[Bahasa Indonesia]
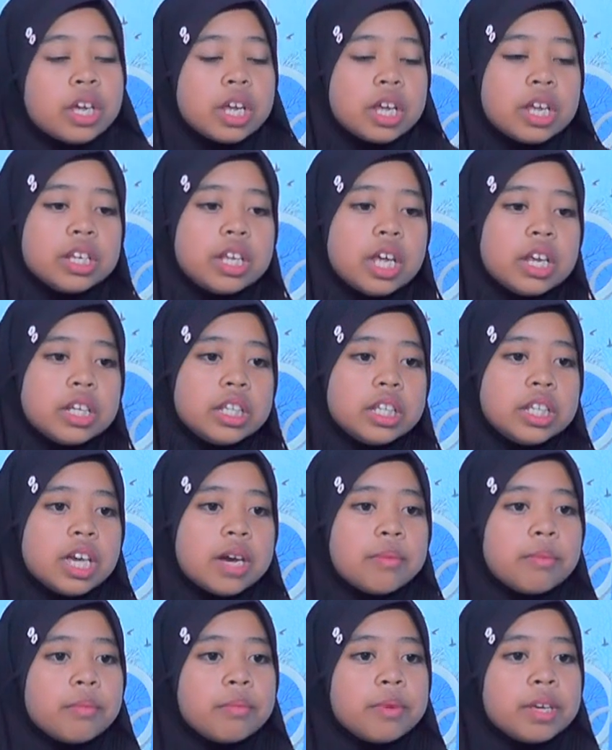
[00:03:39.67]
dan ia
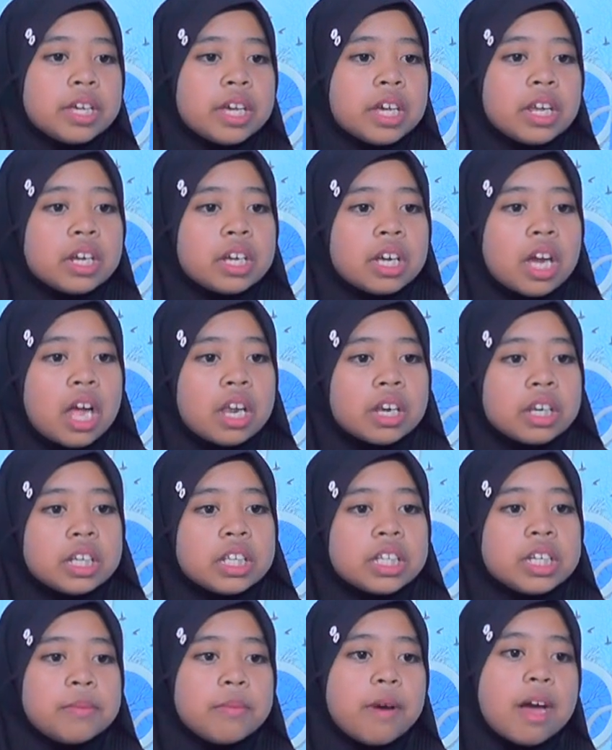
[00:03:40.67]
memikirkan
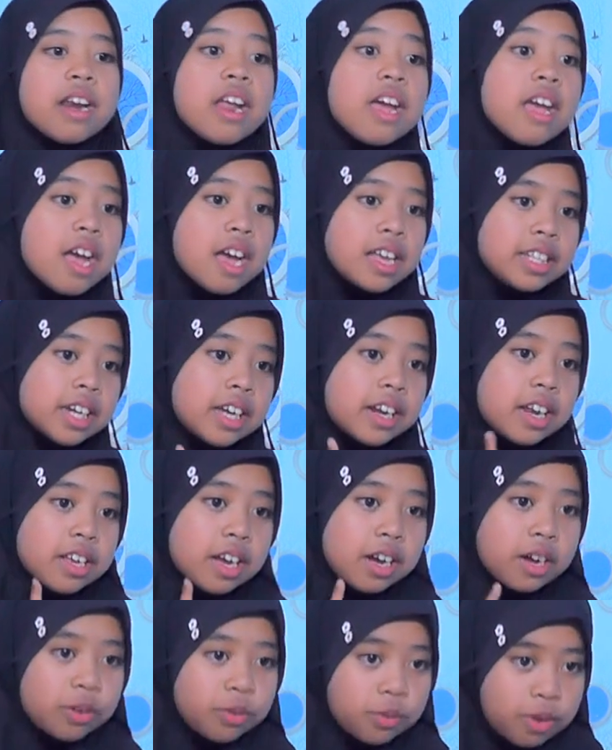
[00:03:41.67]
gimana ya caranya
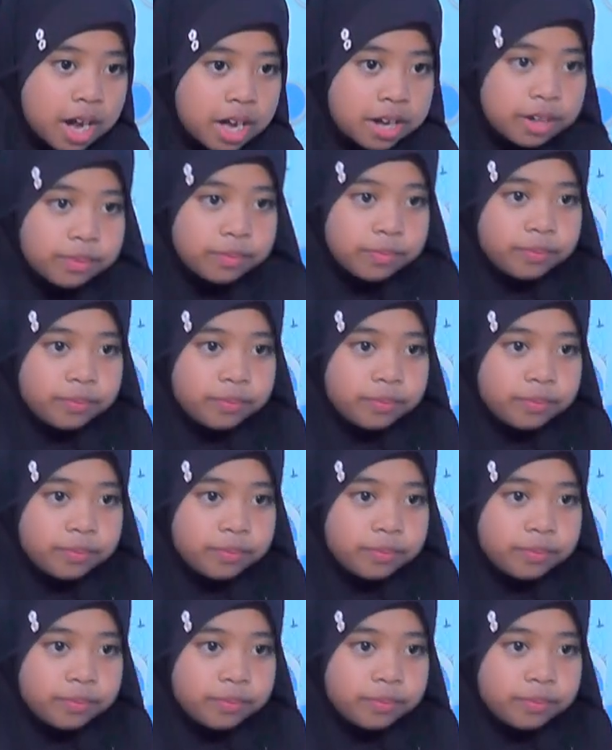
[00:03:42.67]
keluar.